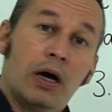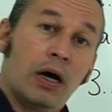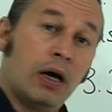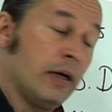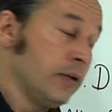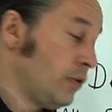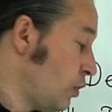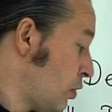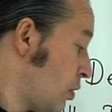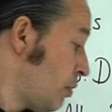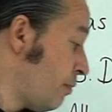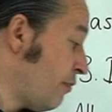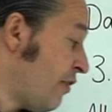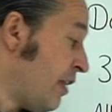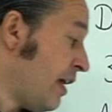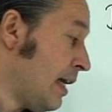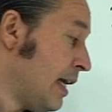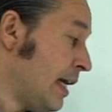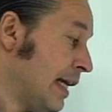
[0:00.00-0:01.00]
Anıyorum
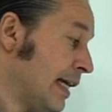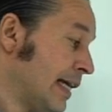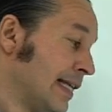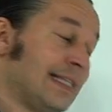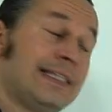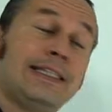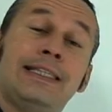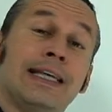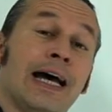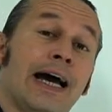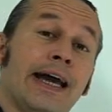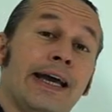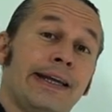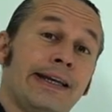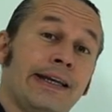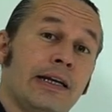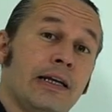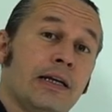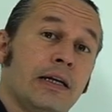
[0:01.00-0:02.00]
ve
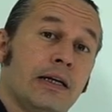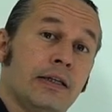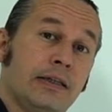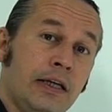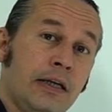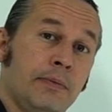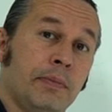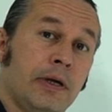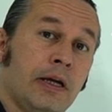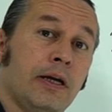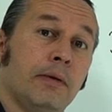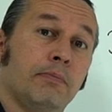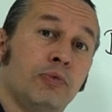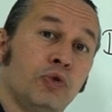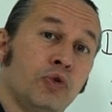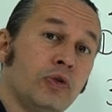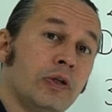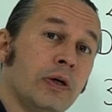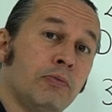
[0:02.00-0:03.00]
sein değil mi?
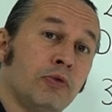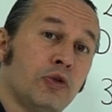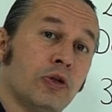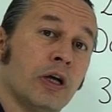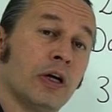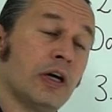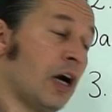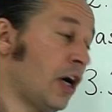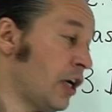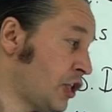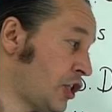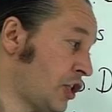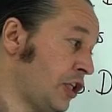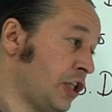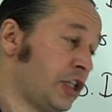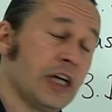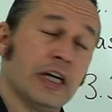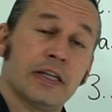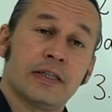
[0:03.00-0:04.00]
Bunun da mutlaka işin
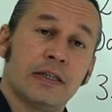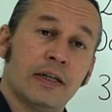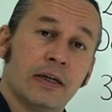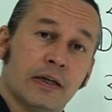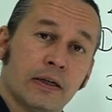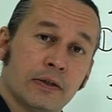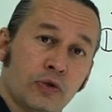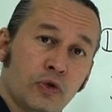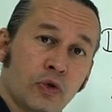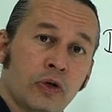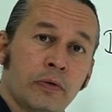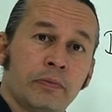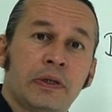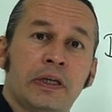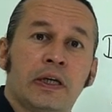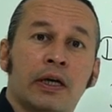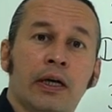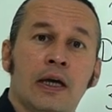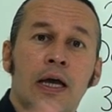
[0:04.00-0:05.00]
içerisine katıyorum
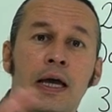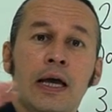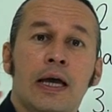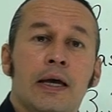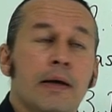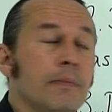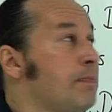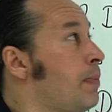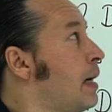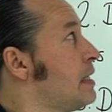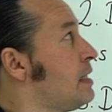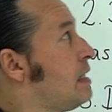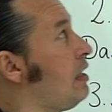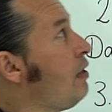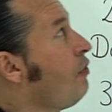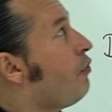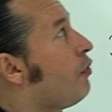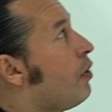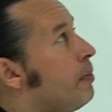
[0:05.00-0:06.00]
ki
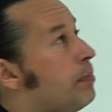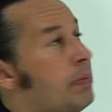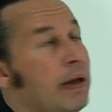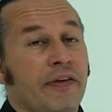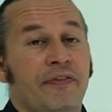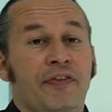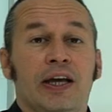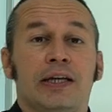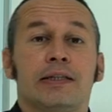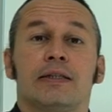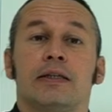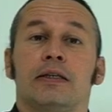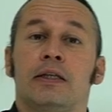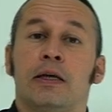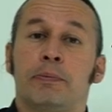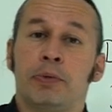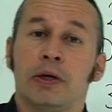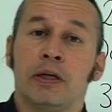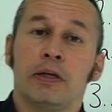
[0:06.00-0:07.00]
pasif perfect
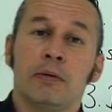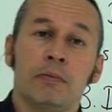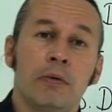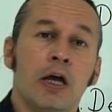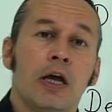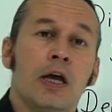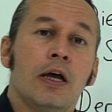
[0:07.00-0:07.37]
yapalım.